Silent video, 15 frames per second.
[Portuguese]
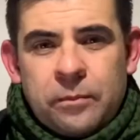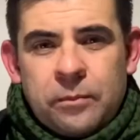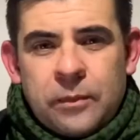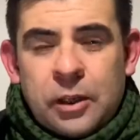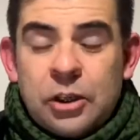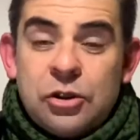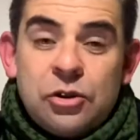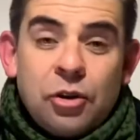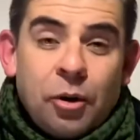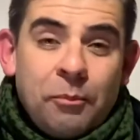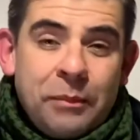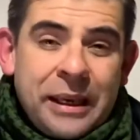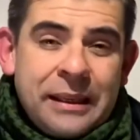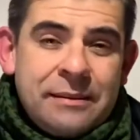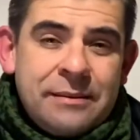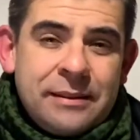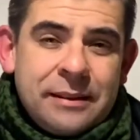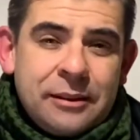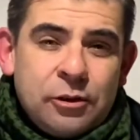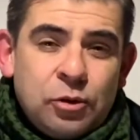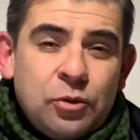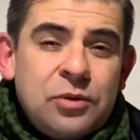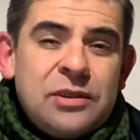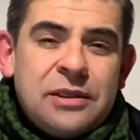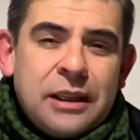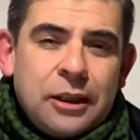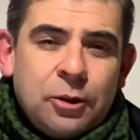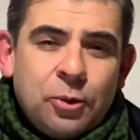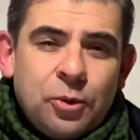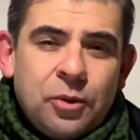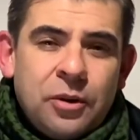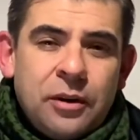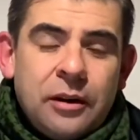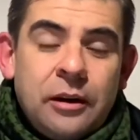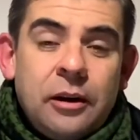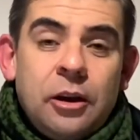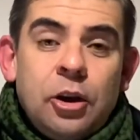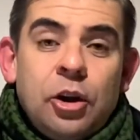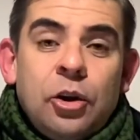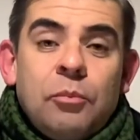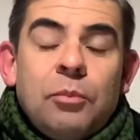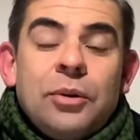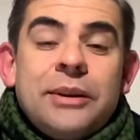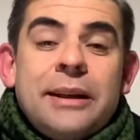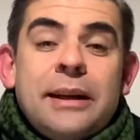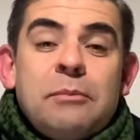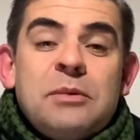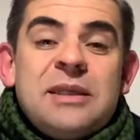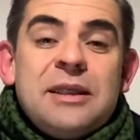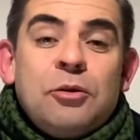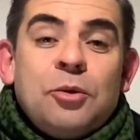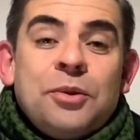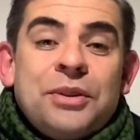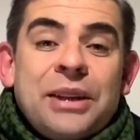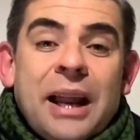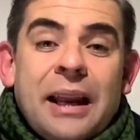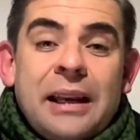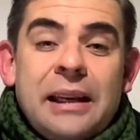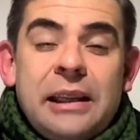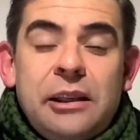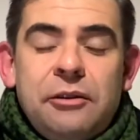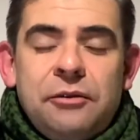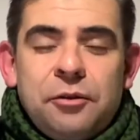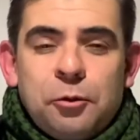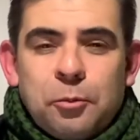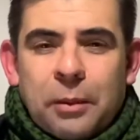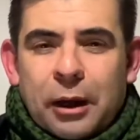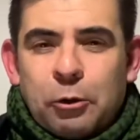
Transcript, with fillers: Somente no Senhor poderemos encontrar alívio para o